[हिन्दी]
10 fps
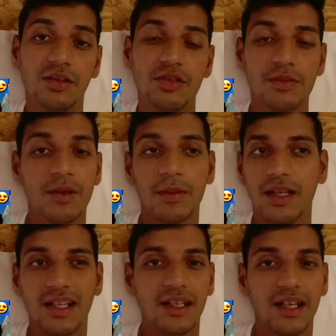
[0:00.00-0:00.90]
तो उसमें
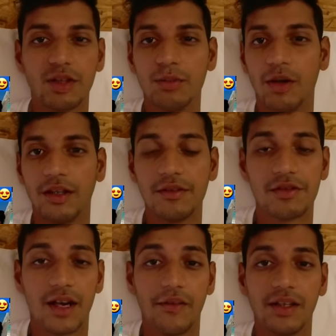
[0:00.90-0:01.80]
मैं इंडिया टू
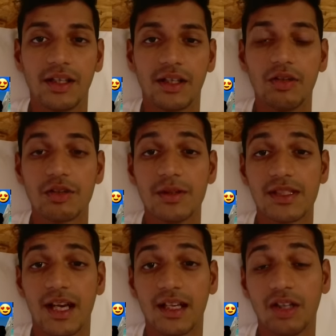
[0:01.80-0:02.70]
मॉलडीव ट्रैवल कर रहा हूँ उसमें
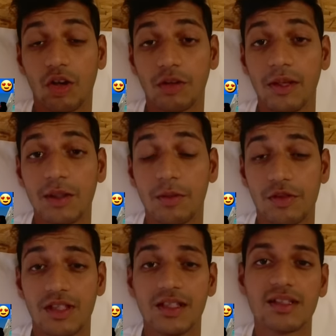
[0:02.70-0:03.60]
सारे डॉक्यूमेंट
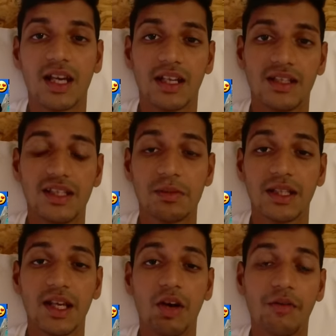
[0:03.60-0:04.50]
प्रोसीजर सारी चीज़
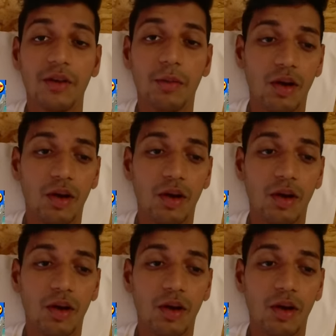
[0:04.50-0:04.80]
बताए और फिर